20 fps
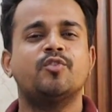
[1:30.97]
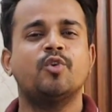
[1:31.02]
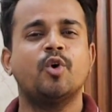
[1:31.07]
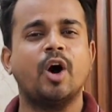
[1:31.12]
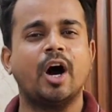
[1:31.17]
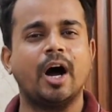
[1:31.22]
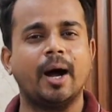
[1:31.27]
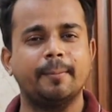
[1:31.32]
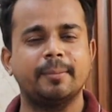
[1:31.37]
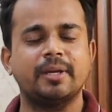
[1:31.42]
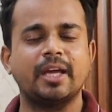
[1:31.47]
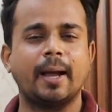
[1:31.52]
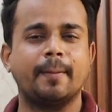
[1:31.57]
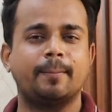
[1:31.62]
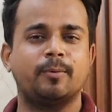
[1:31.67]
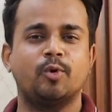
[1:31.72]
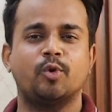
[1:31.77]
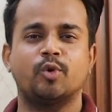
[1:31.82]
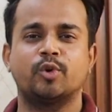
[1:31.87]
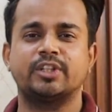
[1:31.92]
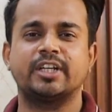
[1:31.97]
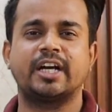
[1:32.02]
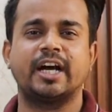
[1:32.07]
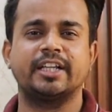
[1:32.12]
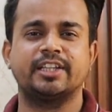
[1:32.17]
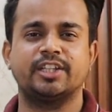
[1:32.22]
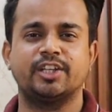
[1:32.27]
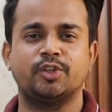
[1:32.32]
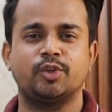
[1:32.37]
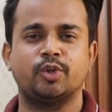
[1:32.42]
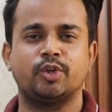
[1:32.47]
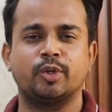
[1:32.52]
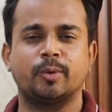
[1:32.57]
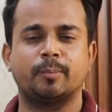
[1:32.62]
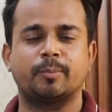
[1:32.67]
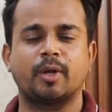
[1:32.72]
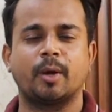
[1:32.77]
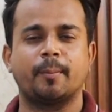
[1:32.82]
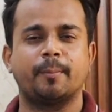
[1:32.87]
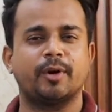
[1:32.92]
वो हम ही आप लोगों को दिखाते हैं
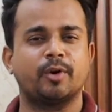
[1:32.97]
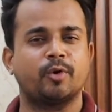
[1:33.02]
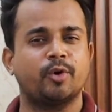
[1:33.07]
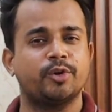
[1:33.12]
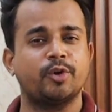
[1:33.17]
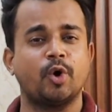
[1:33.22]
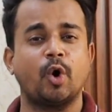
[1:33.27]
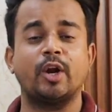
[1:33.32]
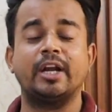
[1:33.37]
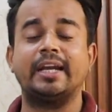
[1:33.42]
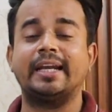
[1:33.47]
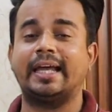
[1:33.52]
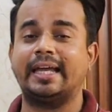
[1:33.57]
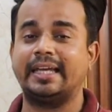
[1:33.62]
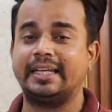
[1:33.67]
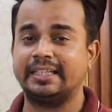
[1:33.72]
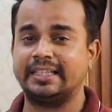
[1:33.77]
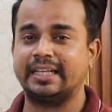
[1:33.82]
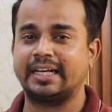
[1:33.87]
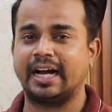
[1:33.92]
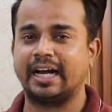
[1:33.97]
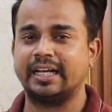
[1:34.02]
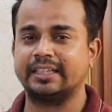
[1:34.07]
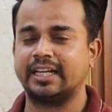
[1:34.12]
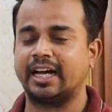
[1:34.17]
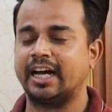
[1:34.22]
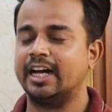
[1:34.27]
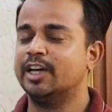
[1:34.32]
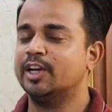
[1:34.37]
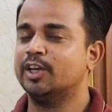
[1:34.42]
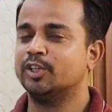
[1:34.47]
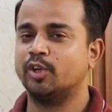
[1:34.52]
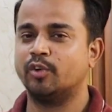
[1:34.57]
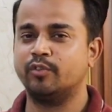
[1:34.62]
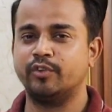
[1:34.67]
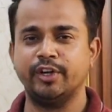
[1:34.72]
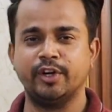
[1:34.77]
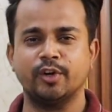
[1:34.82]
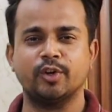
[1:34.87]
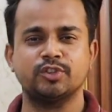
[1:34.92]
यूट्यूब के ऊपर कोई और नहीं दिखाता
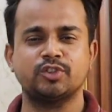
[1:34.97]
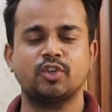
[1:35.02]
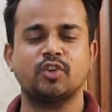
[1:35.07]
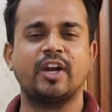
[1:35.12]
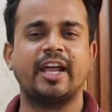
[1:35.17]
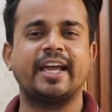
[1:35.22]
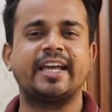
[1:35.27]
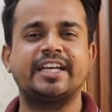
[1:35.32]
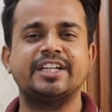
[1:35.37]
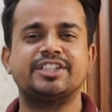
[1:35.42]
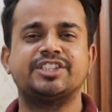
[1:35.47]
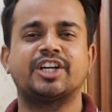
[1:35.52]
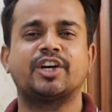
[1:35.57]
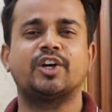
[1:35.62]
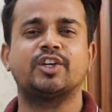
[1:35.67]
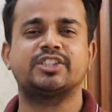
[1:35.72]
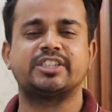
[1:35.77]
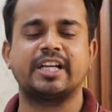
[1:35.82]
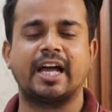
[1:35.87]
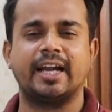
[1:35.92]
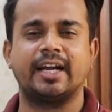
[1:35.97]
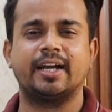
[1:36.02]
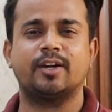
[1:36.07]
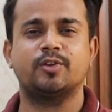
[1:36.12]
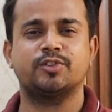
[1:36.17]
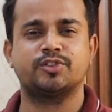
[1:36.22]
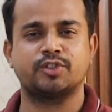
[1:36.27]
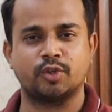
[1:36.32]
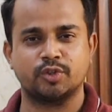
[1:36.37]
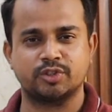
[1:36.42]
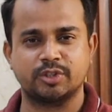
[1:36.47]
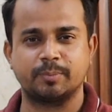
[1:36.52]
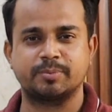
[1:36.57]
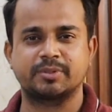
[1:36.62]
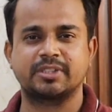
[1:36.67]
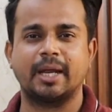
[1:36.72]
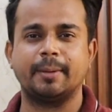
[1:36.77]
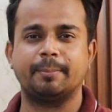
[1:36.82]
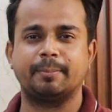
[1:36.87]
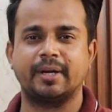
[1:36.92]
तो वीडियो को जरूर लाइक कीजिएगा और चैनल को जरूर
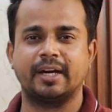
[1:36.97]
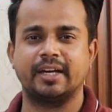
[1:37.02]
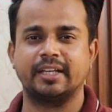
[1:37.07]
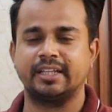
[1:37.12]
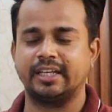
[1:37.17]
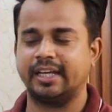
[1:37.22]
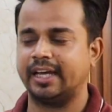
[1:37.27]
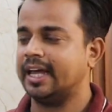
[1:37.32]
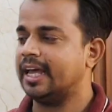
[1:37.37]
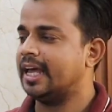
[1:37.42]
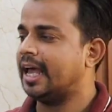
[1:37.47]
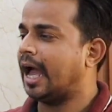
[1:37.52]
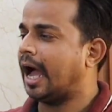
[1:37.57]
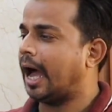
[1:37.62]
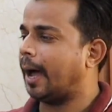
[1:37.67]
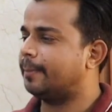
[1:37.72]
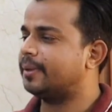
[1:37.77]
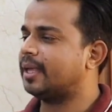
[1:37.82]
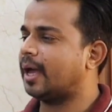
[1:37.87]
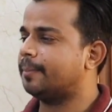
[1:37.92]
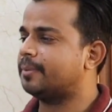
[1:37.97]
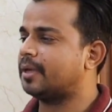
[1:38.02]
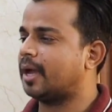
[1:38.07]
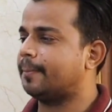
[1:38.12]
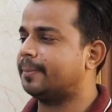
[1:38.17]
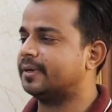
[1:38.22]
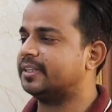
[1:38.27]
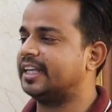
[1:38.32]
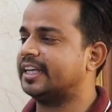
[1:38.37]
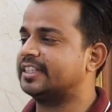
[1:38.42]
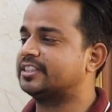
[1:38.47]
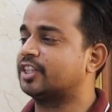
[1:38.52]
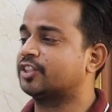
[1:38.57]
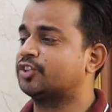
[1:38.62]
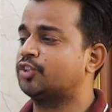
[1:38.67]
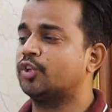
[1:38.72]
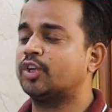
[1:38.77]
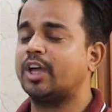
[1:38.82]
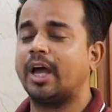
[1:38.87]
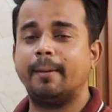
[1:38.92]
सब्सक्राइब कर दें अभी आप यहाँ पर देख
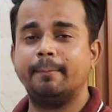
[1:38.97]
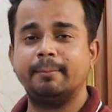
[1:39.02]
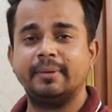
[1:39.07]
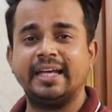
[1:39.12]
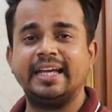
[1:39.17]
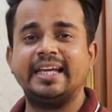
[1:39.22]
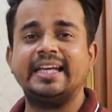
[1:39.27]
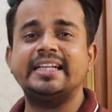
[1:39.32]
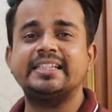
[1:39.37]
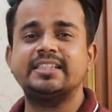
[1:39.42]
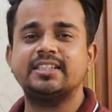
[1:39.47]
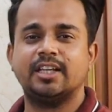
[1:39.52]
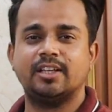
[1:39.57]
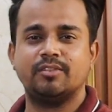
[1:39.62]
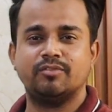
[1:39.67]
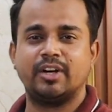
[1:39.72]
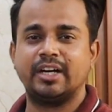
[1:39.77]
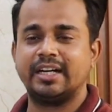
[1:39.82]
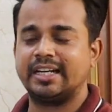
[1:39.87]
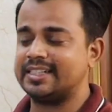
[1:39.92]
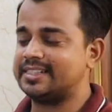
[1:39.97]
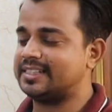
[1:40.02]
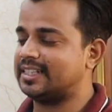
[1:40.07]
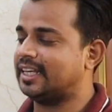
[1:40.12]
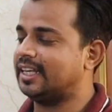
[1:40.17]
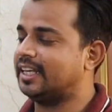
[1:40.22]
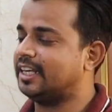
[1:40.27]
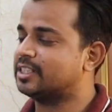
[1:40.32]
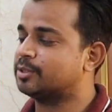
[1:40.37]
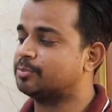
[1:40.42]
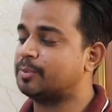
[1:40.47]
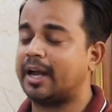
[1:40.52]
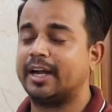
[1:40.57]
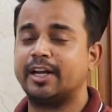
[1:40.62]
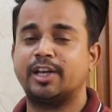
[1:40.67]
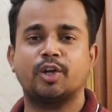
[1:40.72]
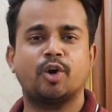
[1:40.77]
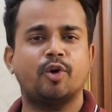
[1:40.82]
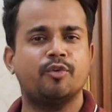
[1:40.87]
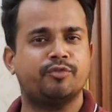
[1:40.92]
सकते हो कि हमने इस इन्वर्टर से ही इस
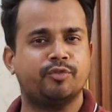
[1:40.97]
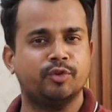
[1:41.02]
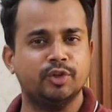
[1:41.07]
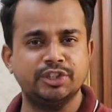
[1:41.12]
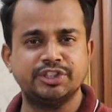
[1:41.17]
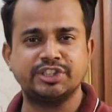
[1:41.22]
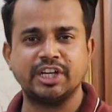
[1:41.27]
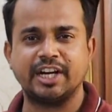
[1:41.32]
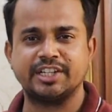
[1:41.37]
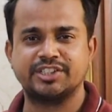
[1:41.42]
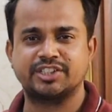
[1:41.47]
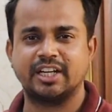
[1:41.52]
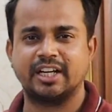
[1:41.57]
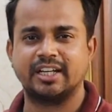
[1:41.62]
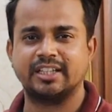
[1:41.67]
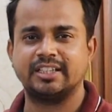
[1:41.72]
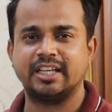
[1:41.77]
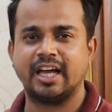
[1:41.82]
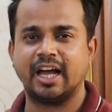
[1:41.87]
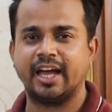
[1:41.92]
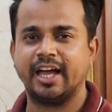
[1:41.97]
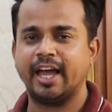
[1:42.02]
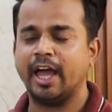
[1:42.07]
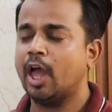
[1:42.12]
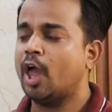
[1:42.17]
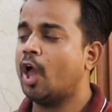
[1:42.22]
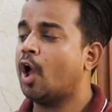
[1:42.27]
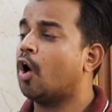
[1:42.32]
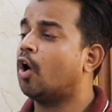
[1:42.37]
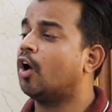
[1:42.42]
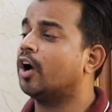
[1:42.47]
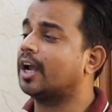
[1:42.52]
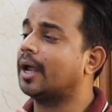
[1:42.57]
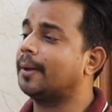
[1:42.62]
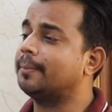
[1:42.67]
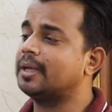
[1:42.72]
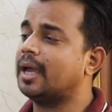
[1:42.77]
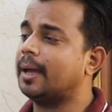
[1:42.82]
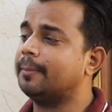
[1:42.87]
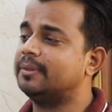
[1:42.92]
बैटरी को फुल चार्ज कर दिया है और
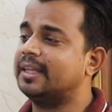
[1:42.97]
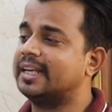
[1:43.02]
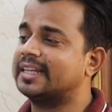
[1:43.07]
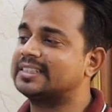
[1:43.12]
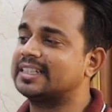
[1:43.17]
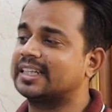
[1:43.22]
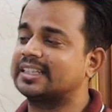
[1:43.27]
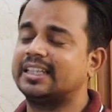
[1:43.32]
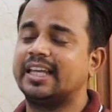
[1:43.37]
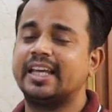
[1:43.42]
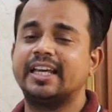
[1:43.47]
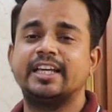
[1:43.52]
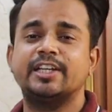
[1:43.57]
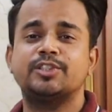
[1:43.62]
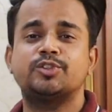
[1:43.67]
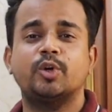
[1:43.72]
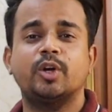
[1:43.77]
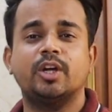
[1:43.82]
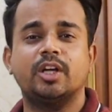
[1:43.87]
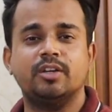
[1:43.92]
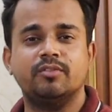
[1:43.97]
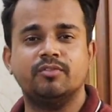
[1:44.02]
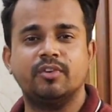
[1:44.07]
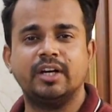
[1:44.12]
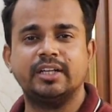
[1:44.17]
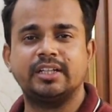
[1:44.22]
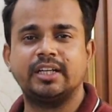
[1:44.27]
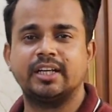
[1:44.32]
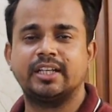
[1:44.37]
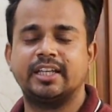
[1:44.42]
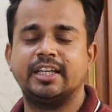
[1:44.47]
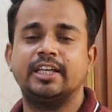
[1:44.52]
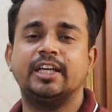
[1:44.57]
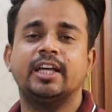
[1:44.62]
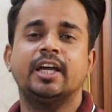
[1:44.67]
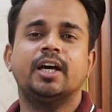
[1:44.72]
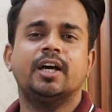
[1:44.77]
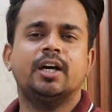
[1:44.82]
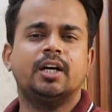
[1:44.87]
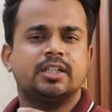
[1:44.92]
अभी आप देख सकते हैं कि जो इन्वर्टर
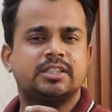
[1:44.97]
की